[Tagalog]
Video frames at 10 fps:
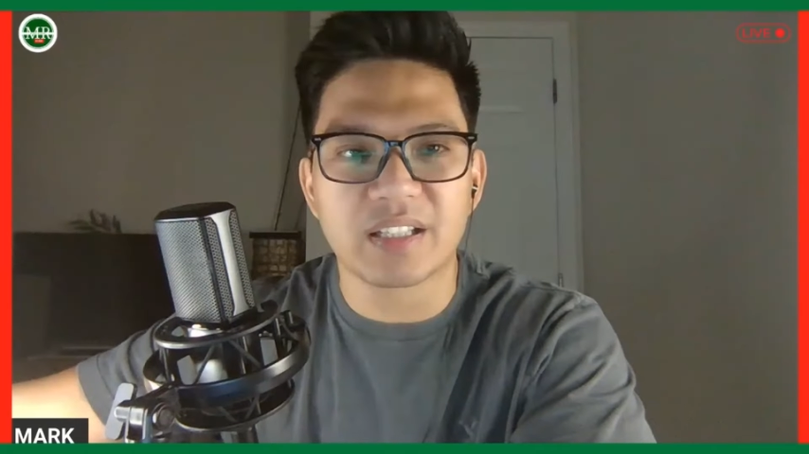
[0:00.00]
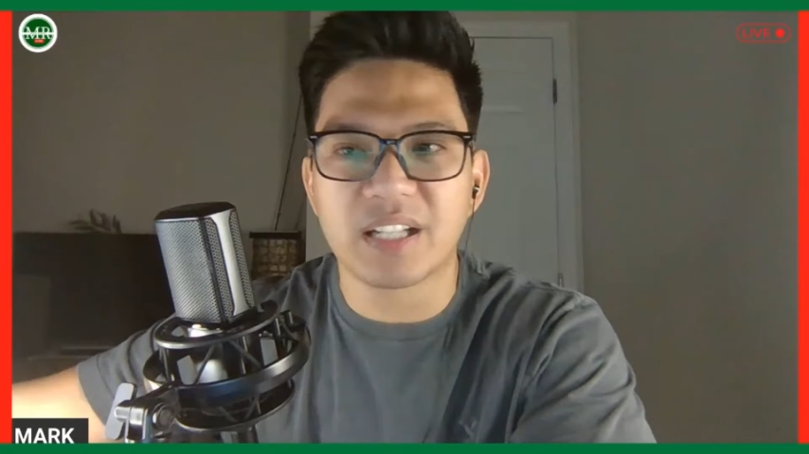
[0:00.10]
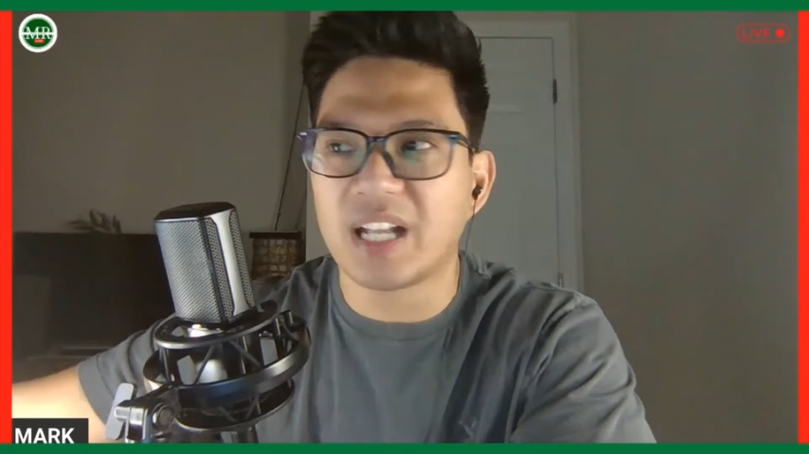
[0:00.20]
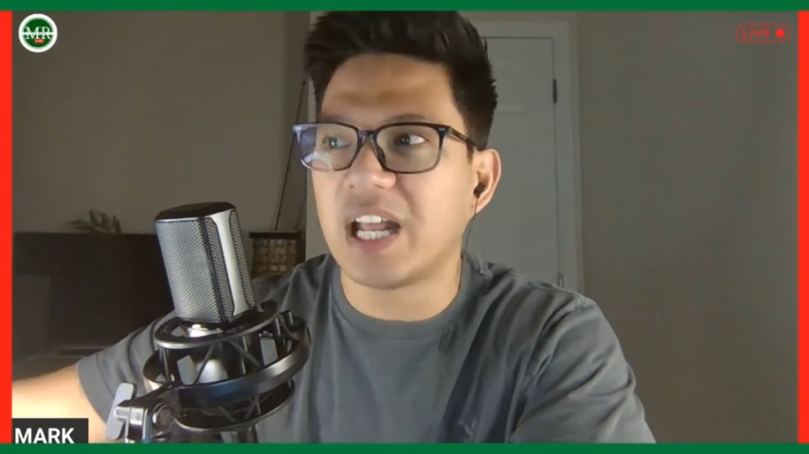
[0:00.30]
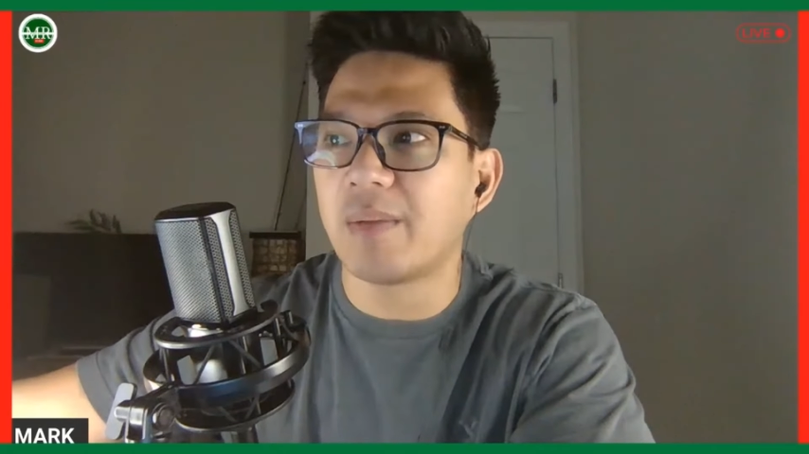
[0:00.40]
at
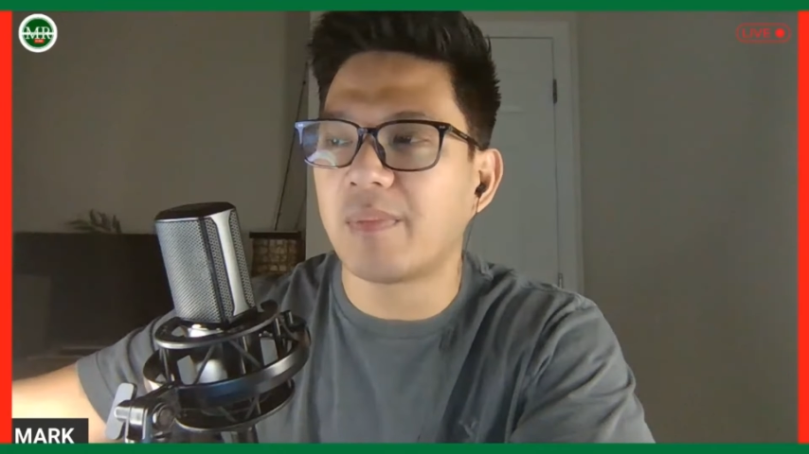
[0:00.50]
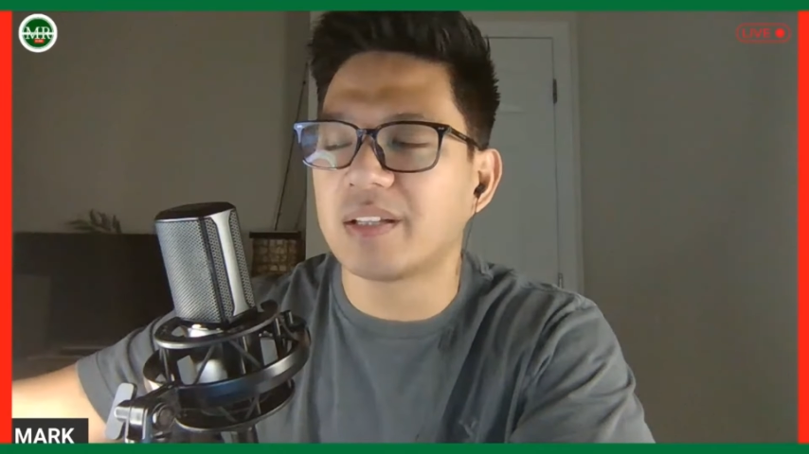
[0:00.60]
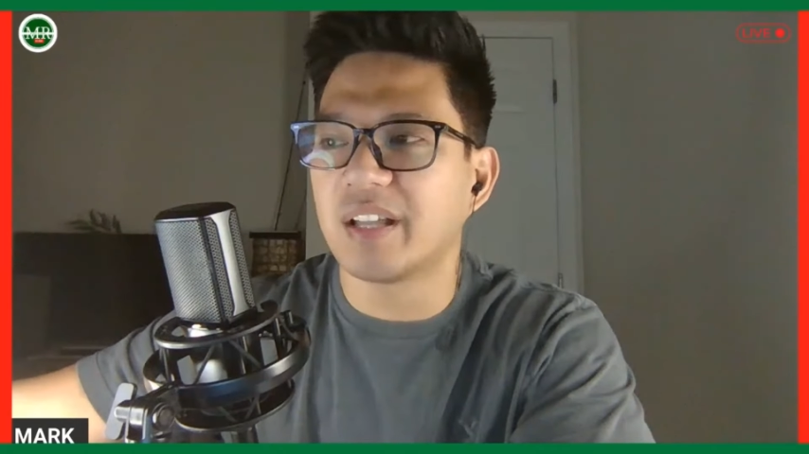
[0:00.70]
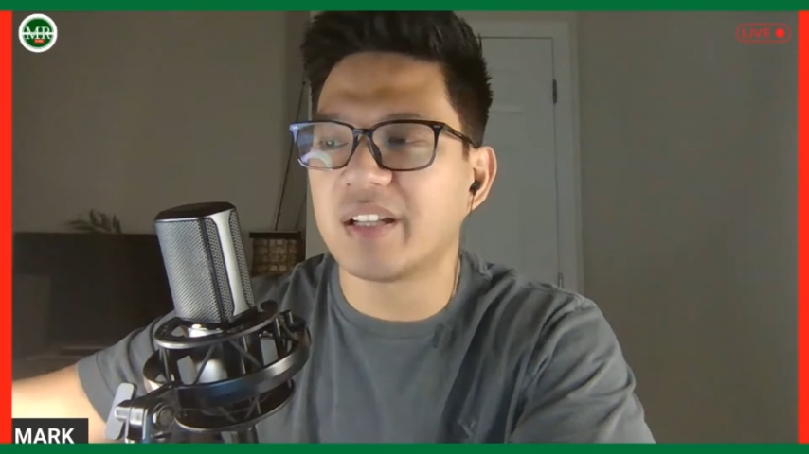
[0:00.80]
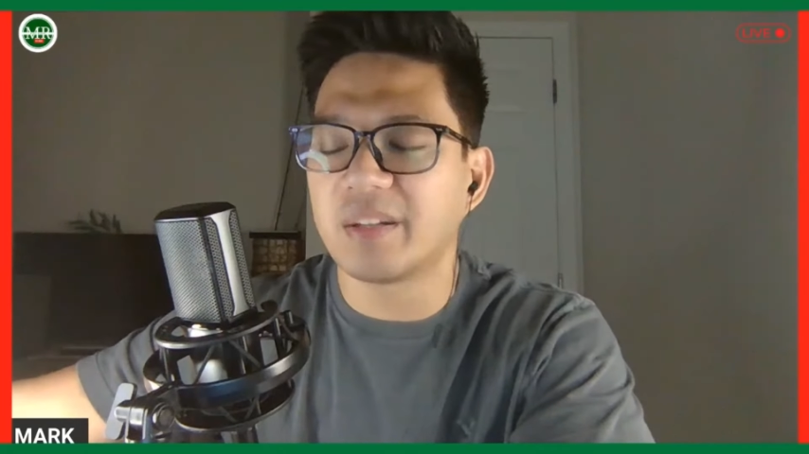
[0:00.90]

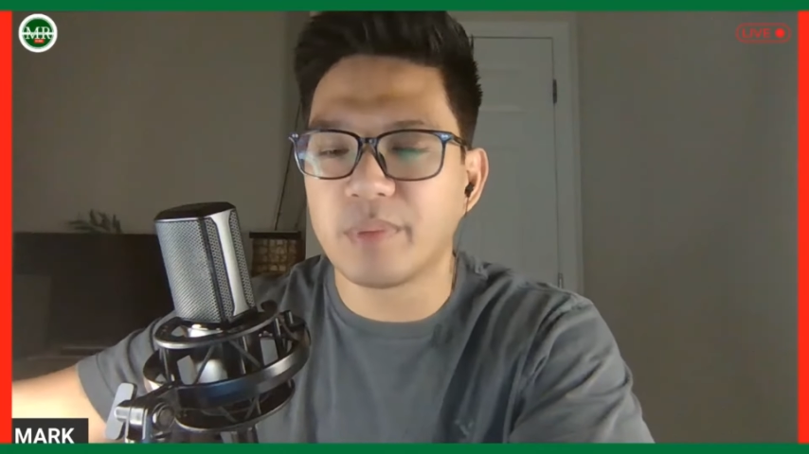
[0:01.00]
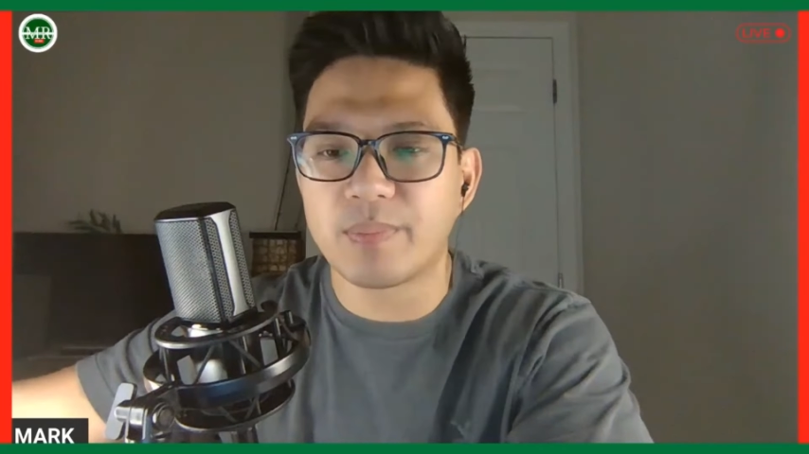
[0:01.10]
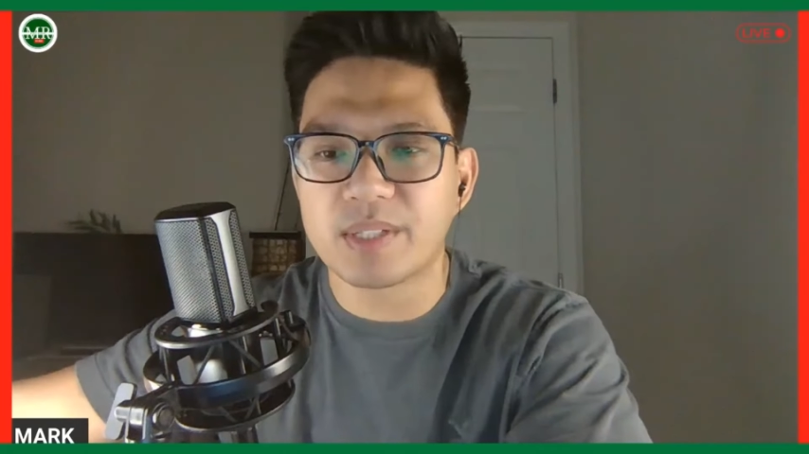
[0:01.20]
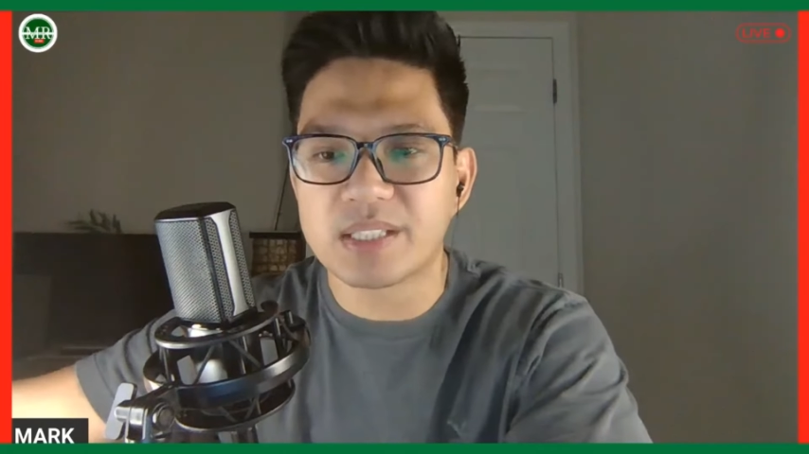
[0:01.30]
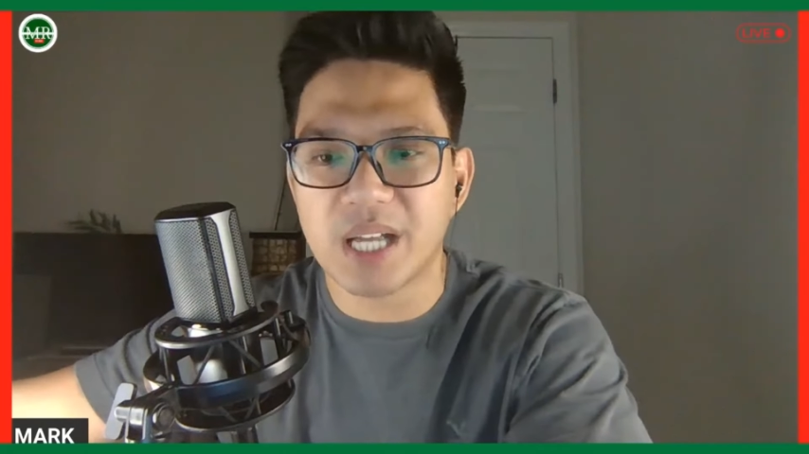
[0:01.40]
nalaman din ni
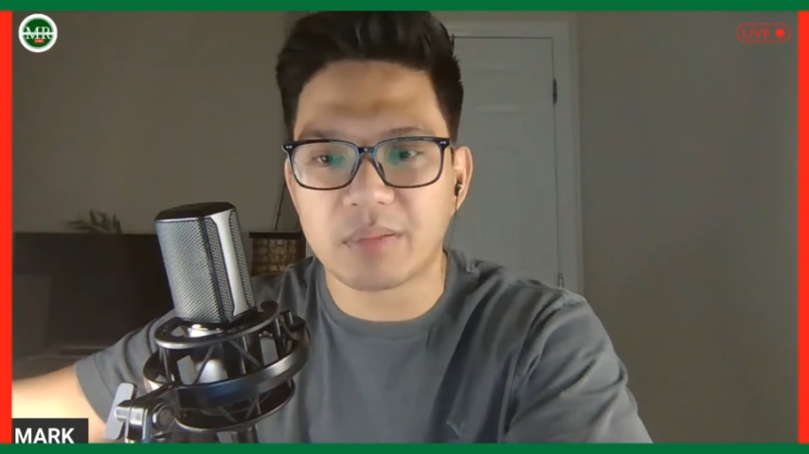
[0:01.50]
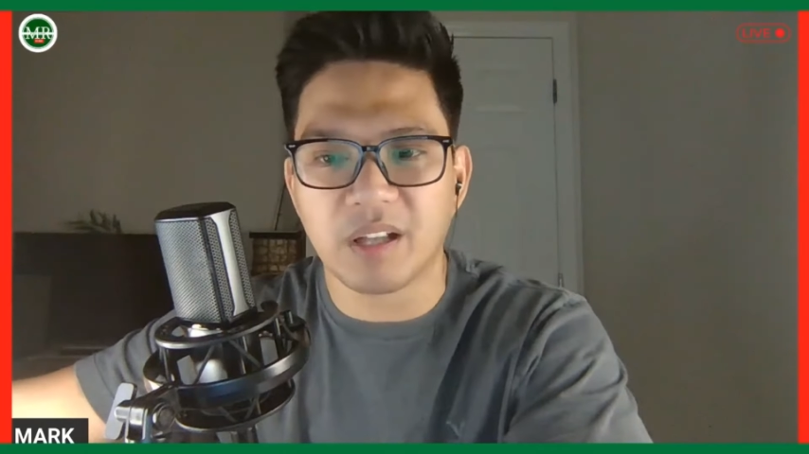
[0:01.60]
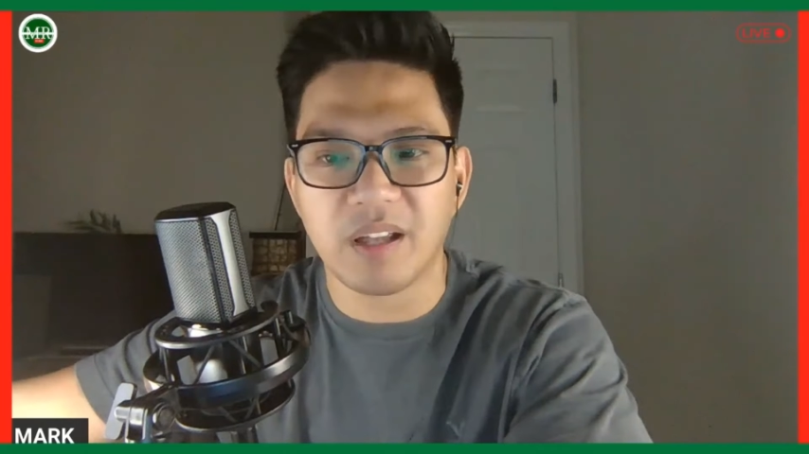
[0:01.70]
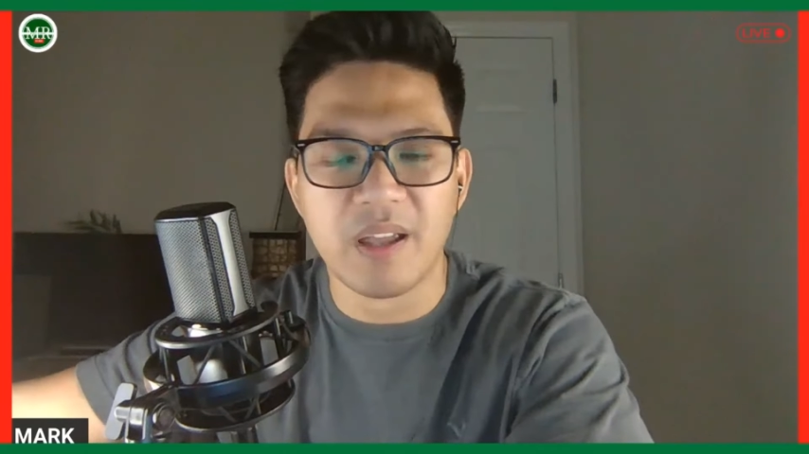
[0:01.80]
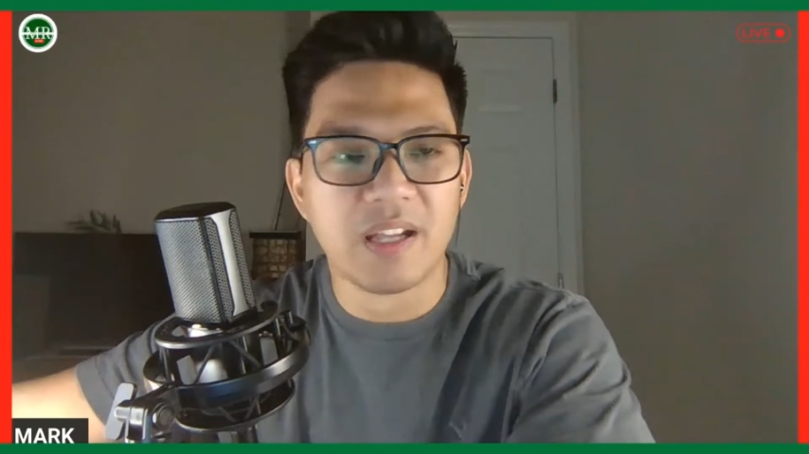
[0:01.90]
BP Sara